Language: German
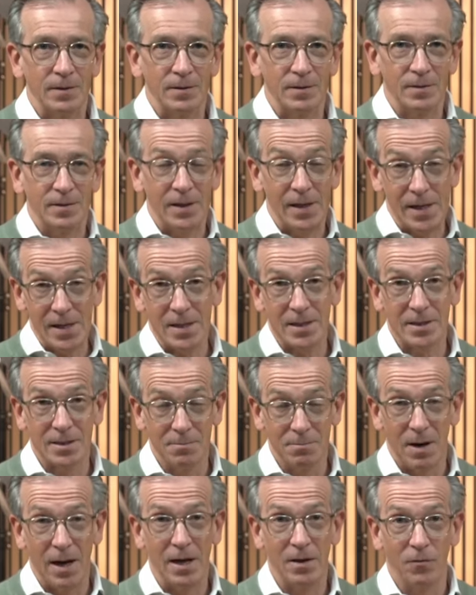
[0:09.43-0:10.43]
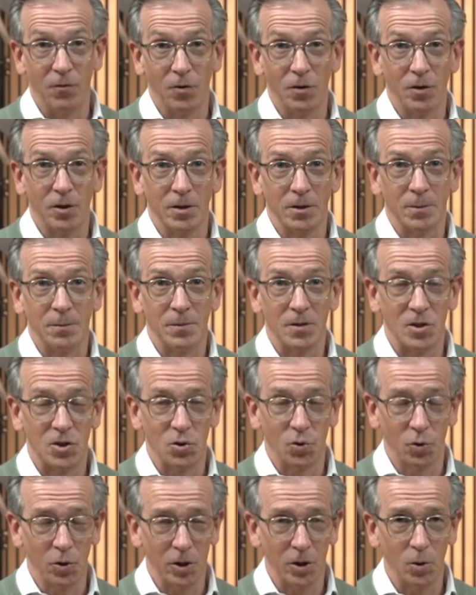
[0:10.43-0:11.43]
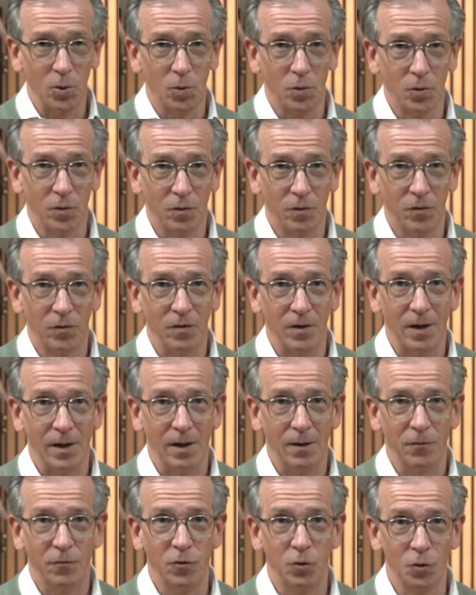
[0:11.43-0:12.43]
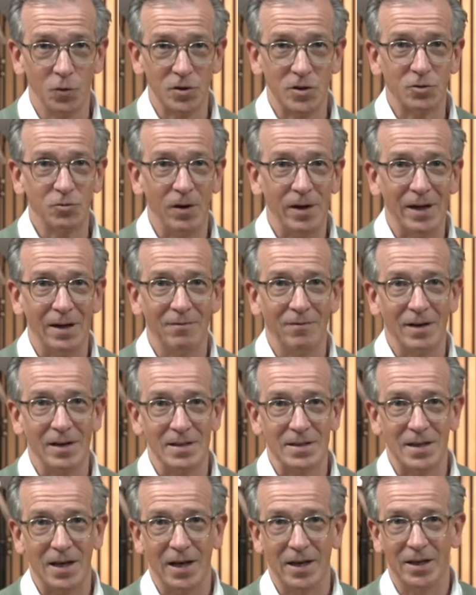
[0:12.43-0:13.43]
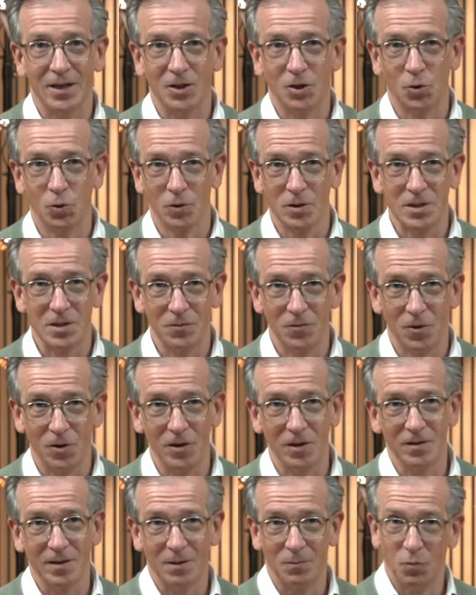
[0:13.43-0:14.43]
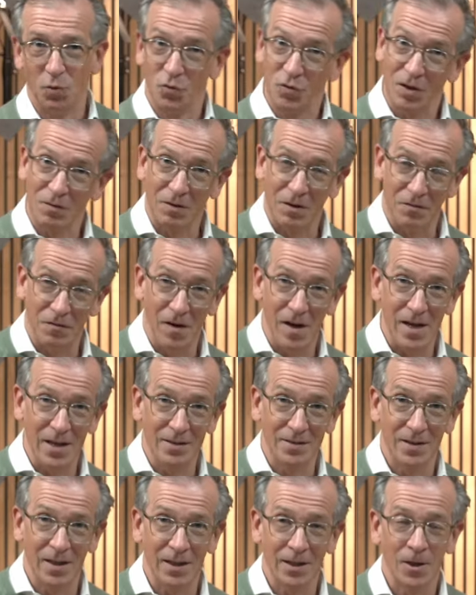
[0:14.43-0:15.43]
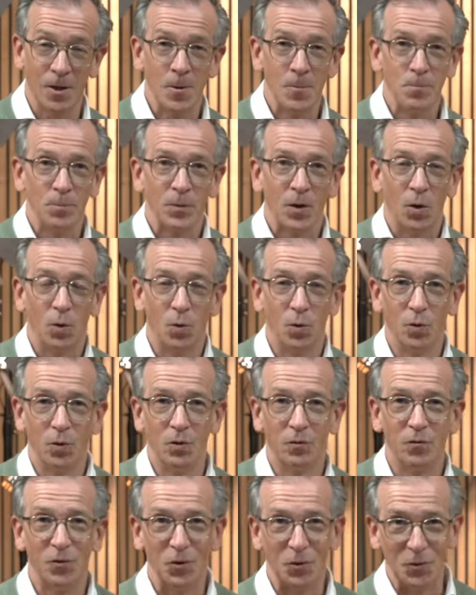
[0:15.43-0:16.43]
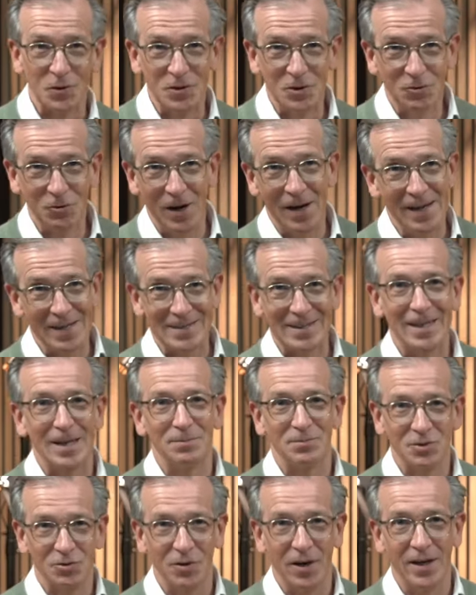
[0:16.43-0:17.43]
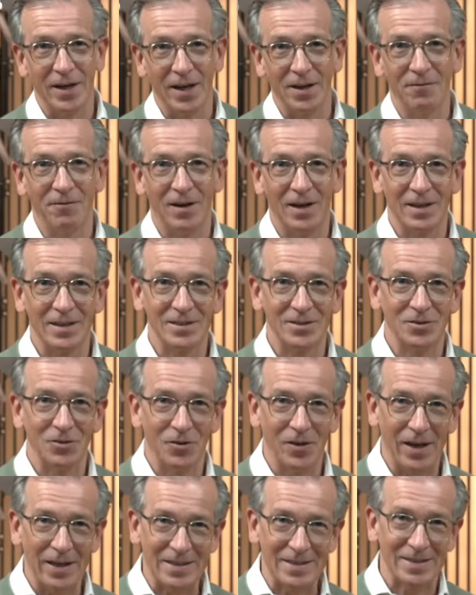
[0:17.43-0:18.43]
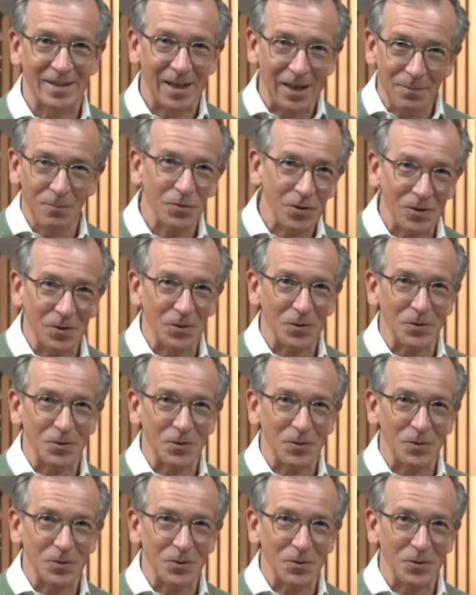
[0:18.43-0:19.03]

die erste Maiwoche zurück. Und äh, für uns Trader war es eine kurze Woche, denn Montag war Feiertag. Und für uns Traders Club Trader war es noch extrem